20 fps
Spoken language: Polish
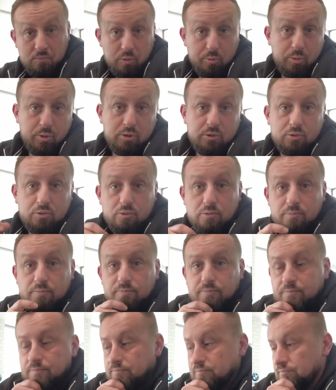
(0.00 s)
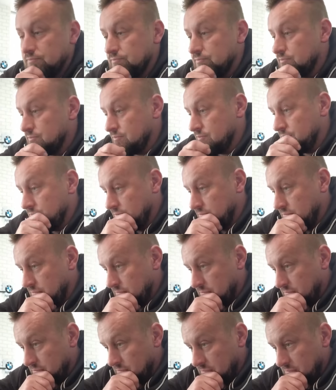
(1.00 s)
Po prostu. Więc
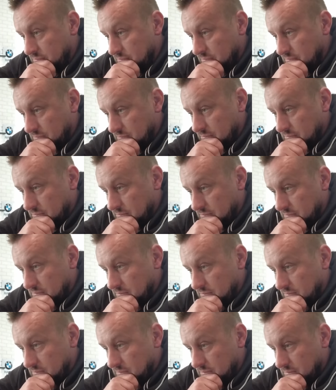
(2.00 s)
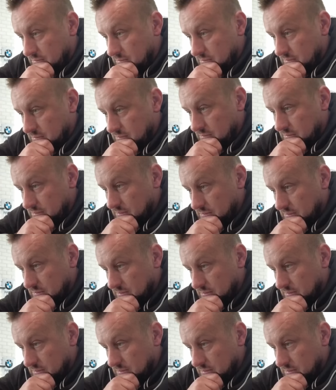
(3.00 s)
zabawa się może skończyć na